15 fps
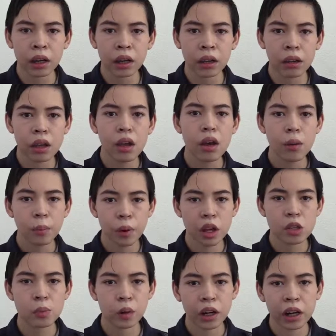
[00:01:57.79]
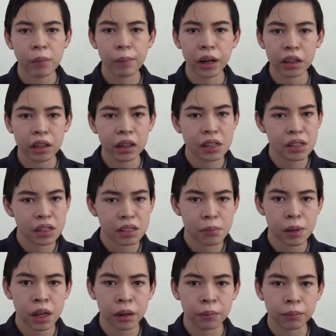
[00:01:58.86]
que puedas poner en práctica esta
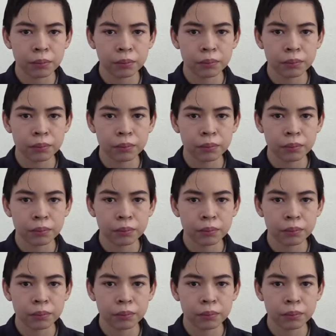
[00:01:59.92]
asamblea.